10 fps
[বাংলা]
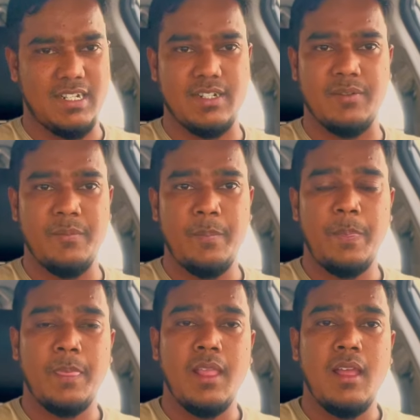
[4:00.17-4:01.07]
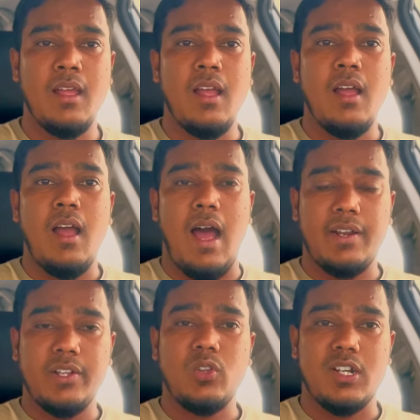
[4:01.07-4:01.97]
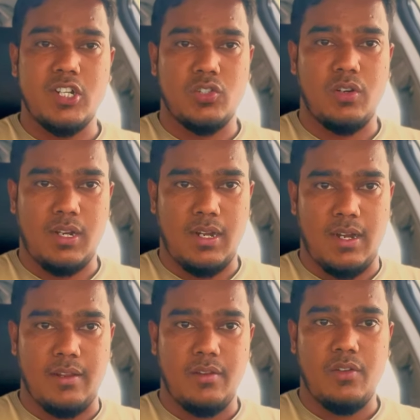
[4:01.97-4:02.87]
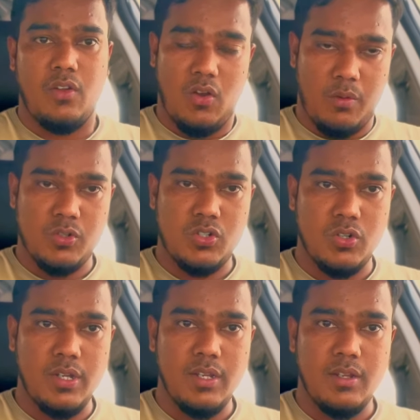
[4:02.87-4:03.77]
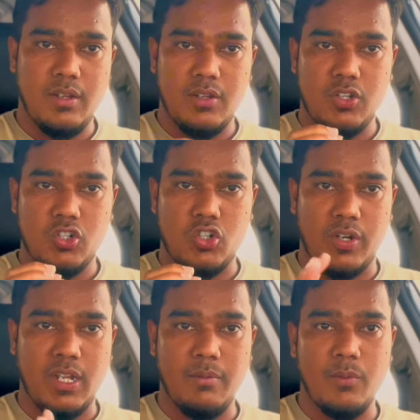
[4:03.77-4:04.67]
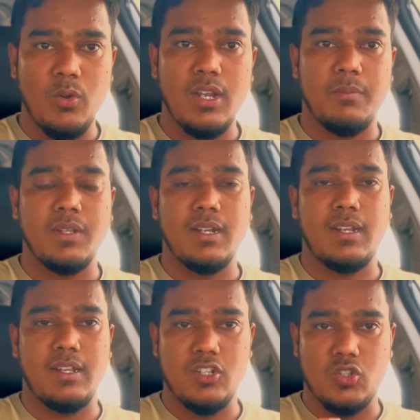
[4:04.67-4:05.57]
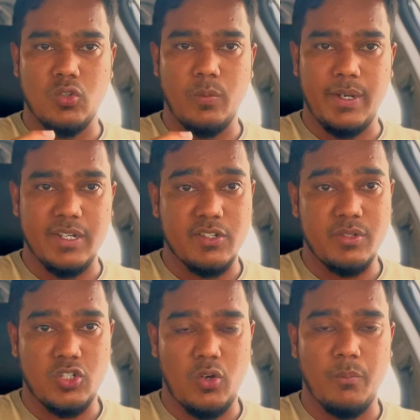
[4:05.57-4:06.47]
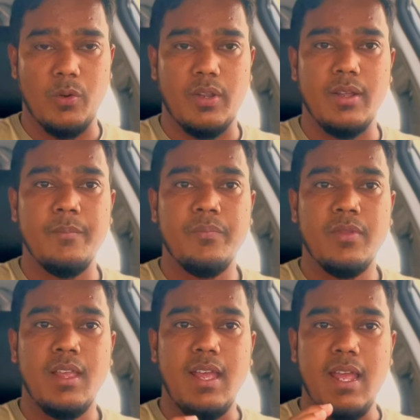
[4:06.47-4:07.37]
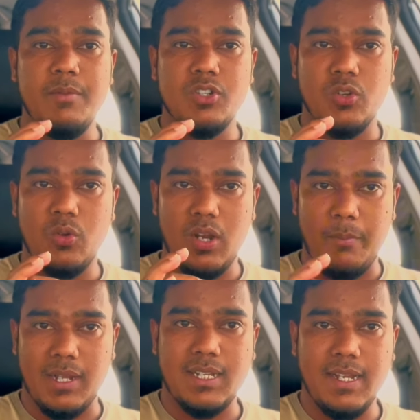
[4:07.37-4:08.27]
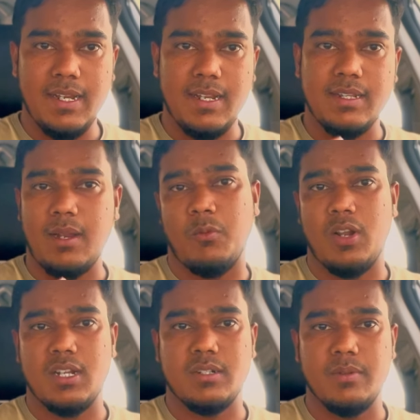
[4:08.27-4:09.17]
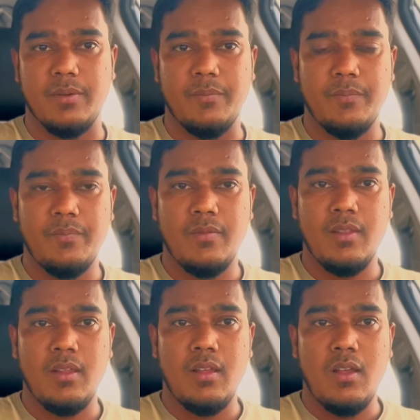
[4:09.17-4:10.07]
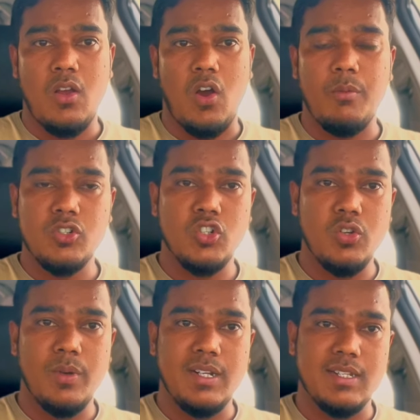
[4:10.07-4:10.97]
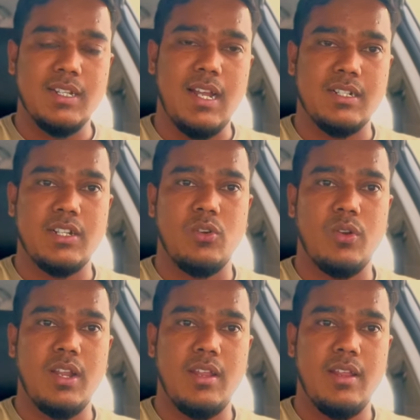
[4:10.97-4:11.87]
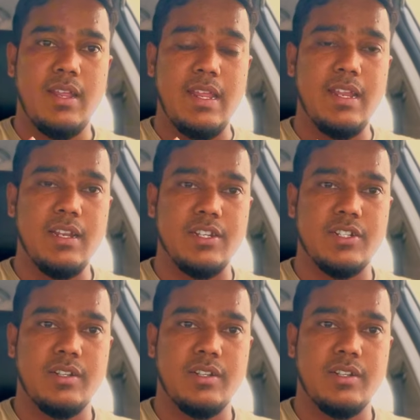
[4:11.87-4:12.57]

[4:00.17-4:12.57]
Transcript: আসেন আপনার তো আসার দরকার নাই অবশ্যই সংক্ষেপে বলি আপনাদেরকে কিছু দুবাই ট্যাক্সি সম্পর্কে এই বিষয়গুলো মাথায় রেখে তারপরে আসবেন অবশ্যই দুবাই ট্যাক্সিতে আসতে হলে ইংলিশ